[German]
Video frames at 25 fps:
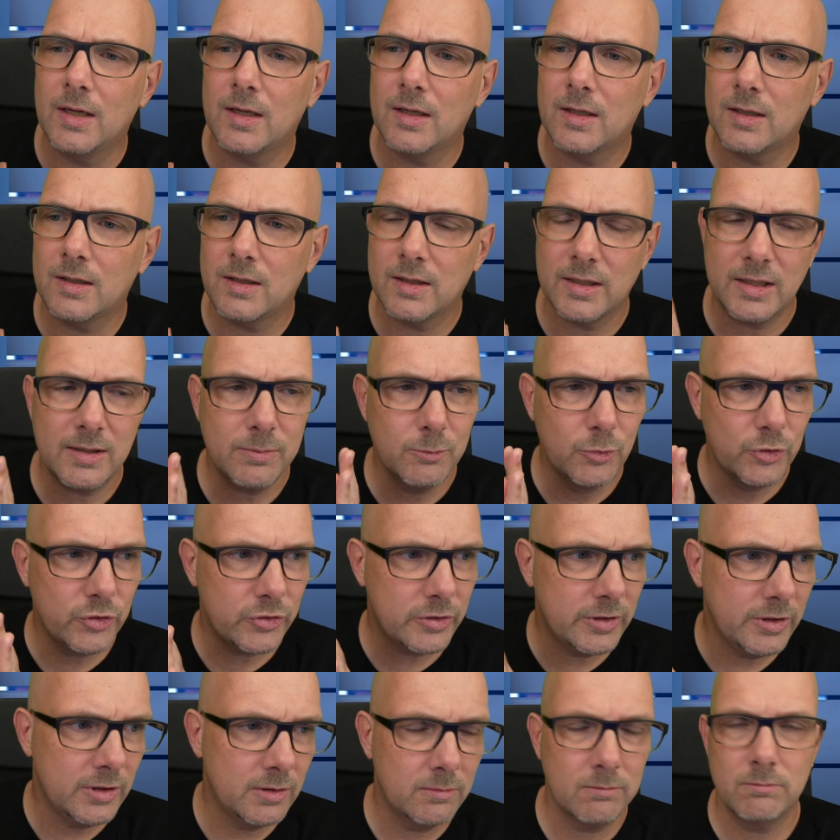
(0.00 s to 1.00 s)
Äh, ich
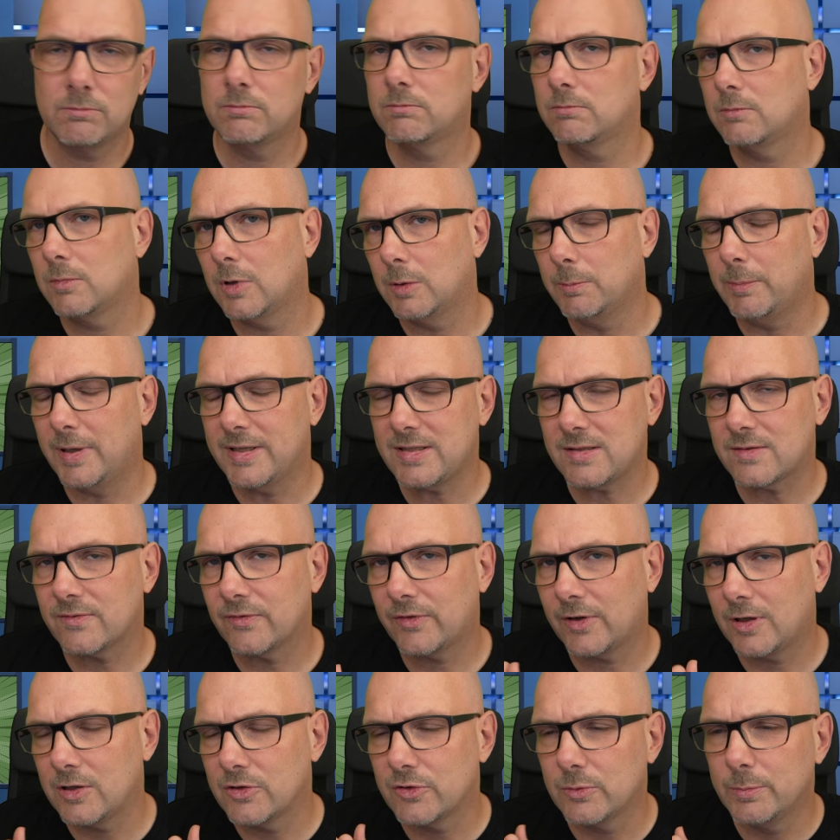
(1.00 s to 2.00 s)
muss die im
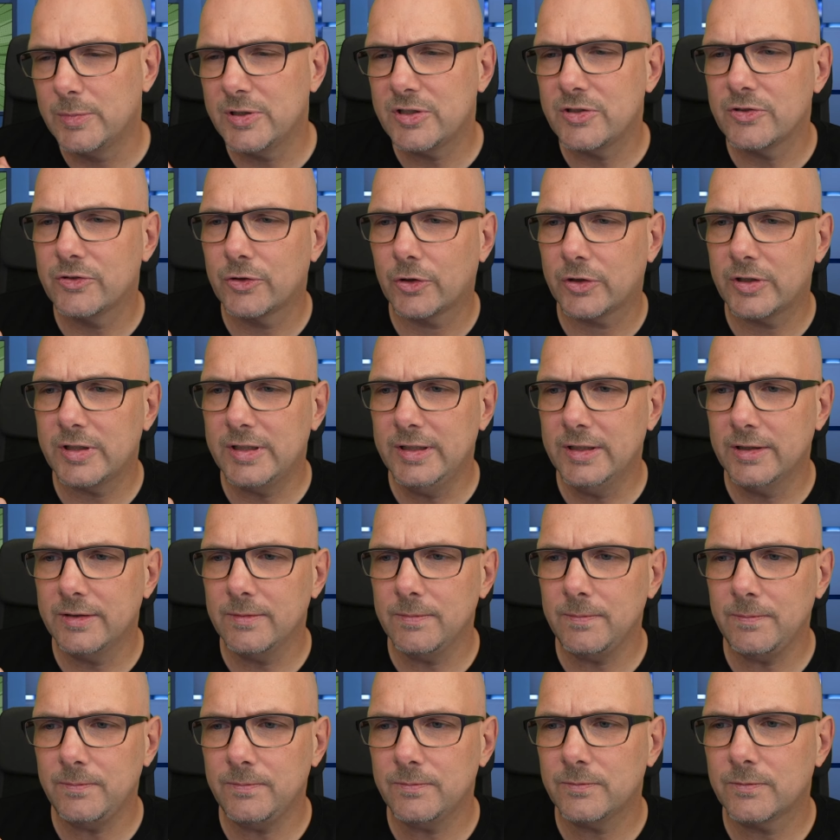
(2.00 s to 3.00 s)
besten Fall so ein bisschen
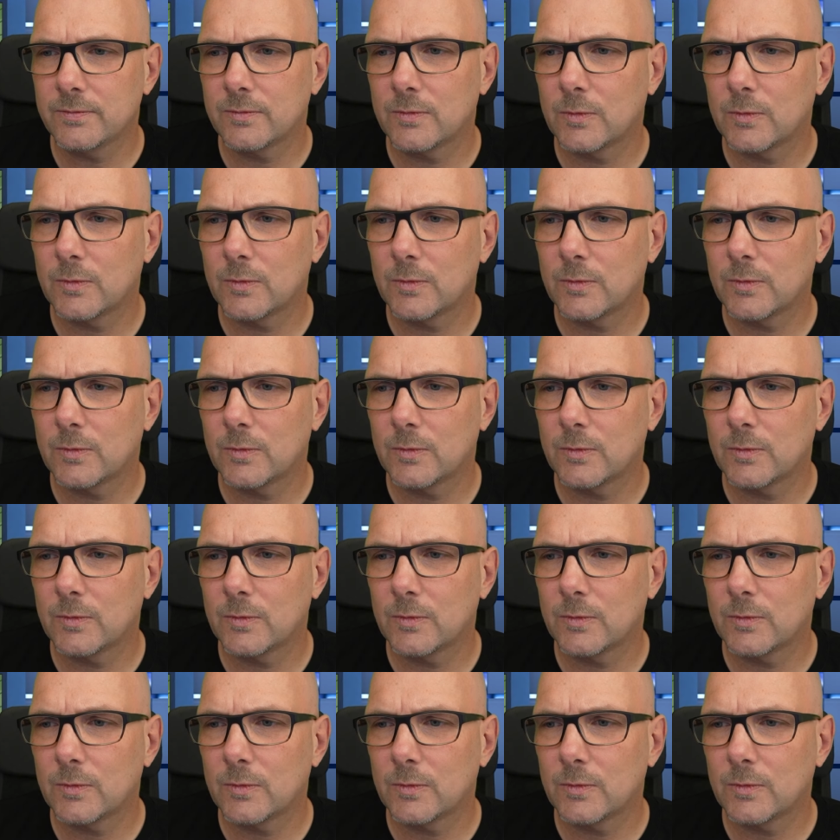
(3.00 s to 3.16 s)
sortieren